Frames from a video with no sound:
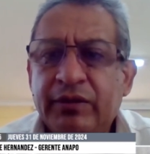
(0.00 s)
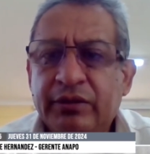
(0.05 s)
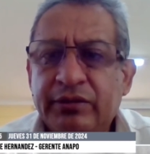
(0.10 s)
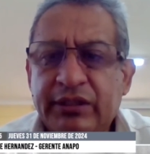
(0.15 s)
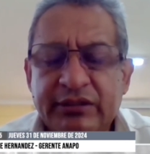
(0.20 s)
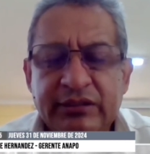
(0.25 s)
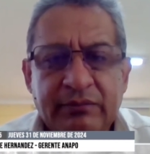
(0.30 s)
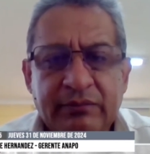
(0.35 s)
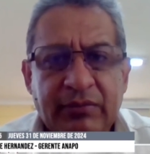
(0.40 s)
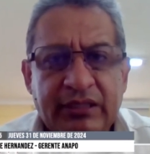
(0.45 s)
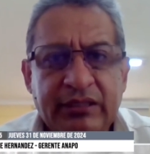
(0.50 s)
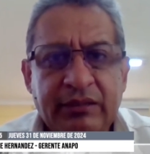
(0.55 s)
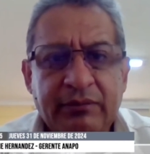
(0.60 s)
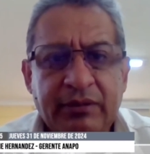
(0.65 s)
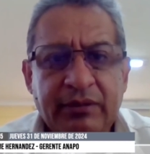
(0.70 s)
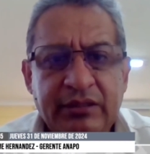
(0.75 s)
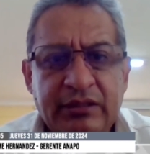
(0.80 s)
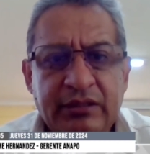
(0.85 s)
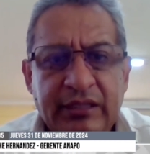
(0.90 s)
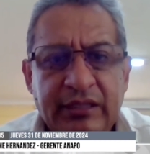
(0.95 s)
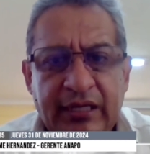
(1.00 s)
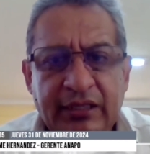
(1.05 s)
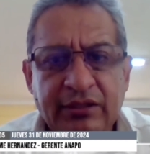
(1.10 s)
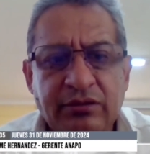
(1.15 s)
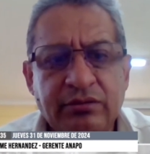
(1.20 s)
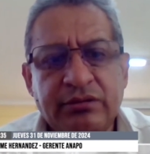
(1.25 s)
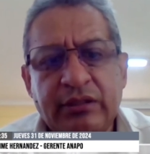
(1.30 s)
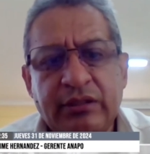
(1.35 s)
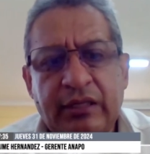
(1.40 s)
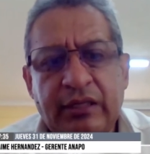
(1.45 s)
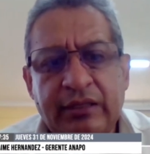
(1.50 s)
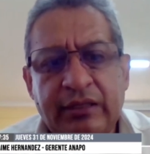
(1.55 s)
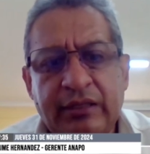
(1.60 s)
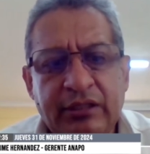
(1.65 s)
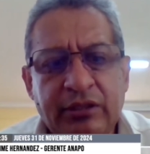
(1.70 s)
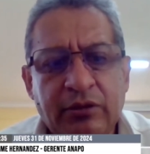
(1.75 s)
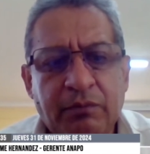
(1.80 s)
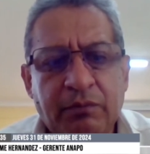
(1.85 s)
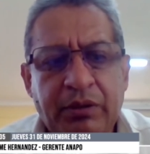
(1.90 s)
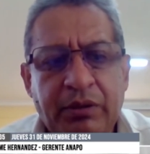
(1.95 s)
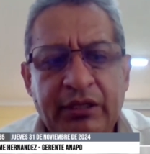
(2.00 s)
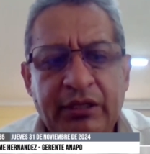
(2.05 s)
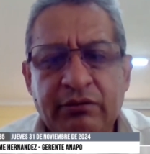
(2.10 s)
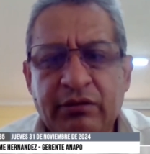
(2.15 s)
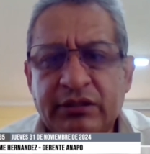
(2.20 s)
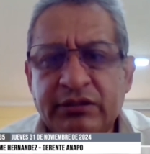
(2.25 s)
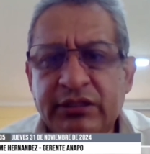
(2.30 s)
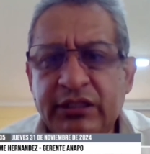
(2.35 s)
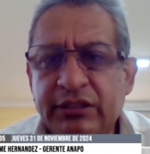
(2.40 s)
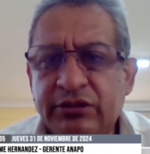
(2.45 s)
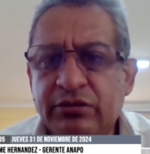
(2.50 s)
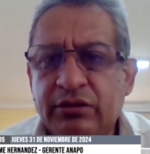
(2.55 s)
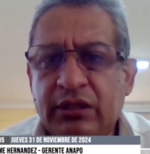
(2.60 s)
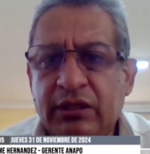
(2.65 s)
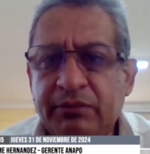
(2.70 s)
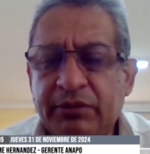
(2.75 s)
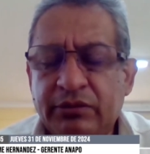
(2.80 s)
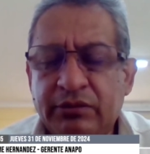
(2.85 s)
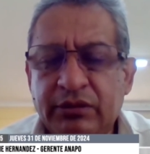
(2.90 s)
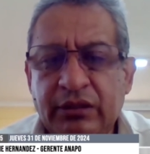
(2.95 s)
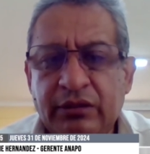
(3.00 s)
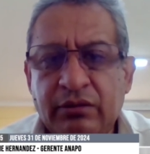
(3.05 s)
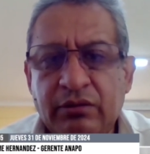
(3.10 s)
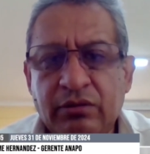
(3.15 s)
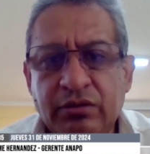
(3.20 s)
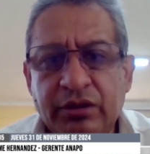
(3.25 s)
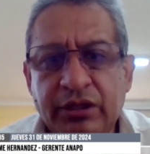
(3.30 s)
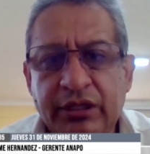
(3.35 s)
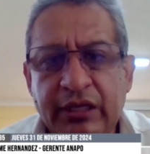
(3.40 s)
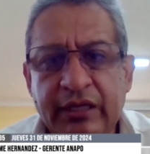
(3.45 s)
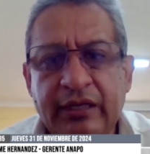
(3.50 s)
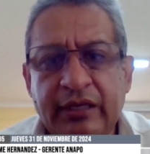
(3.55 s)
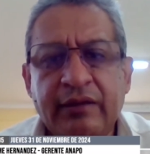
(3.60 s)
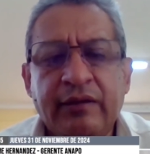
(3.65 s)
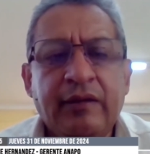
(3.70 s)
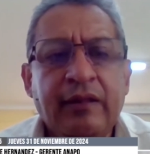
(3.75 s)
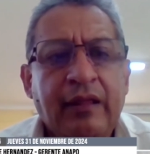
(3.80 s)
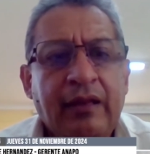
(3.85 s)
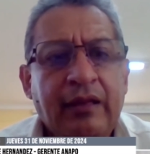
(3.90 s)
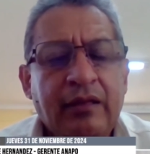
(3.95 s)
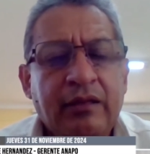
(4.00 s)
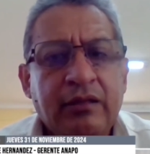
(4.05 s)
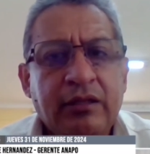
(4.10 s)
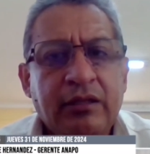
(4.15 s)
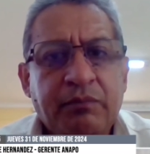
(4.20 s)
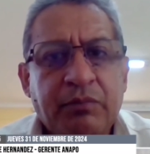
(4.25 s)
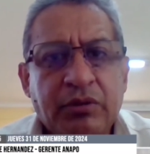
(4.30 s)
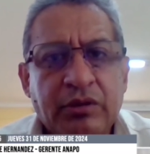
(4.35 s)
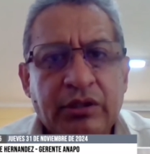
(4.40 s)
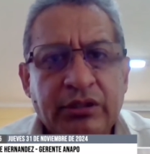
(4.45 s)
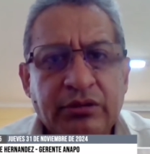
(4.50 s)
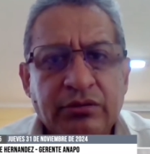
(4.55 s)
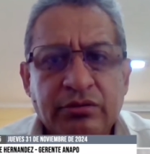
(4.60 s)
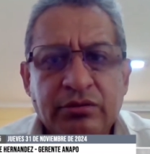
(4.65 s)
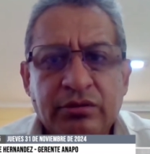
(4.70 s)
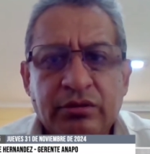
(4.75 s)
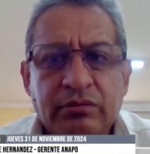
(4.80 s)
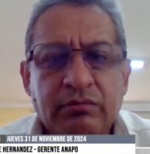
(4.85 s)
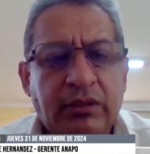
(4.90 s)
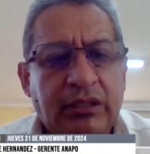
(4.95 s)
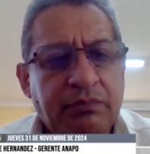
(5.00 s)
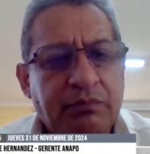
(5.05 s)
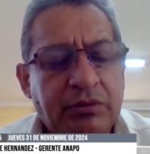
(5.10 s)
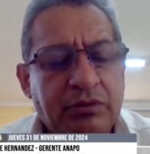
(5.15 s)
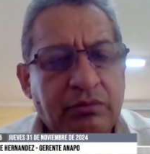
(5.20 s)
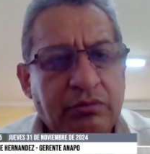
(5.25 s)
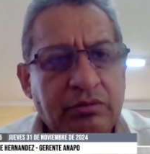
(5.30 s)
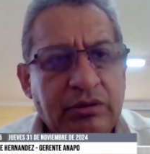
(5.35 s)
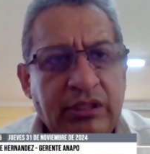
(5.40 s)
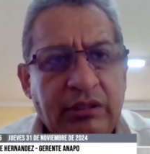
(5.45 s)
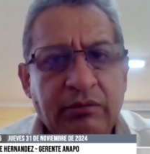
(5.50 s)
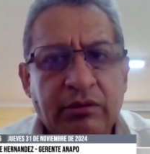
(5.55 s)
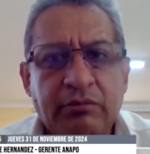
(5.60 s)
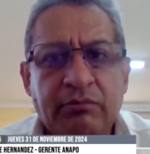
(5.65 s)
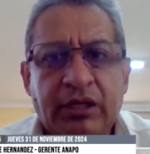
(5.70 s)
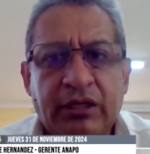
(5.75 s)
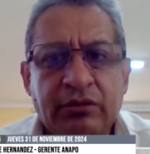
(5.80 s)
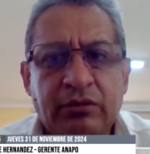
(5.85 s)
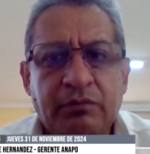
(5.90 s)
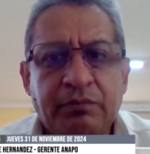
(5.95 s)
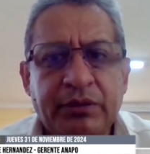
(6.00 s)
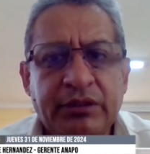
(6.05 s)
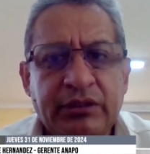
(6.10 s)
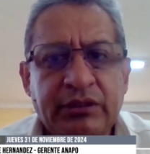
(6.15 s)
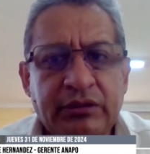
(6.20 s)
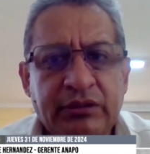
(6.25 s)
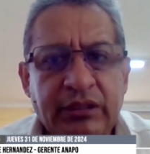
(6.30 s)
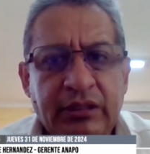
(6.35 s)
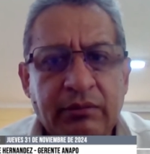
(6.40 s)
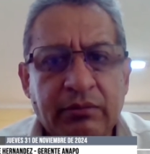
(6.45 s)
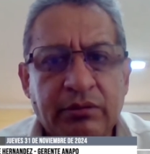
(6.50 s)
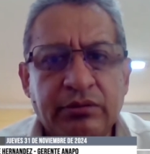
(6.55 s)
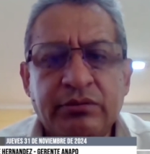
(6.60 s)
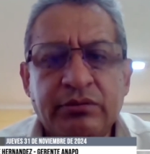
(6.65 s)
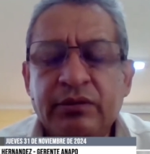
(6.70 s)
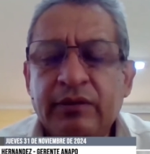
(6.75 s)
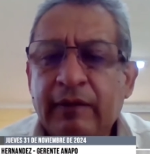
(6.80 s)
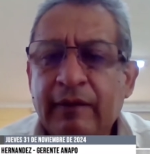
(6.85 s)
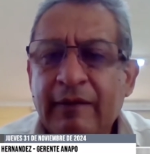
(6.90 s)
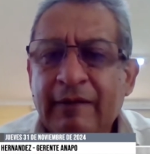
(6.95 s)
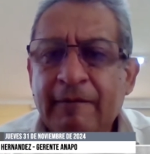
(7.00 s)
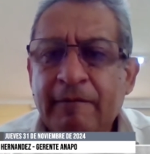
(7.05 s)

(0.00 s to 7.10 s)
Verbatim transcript: donde hace más de 20 años han tenido pleno acceso a la biotecnología y por eso son más productivos, más competitivos.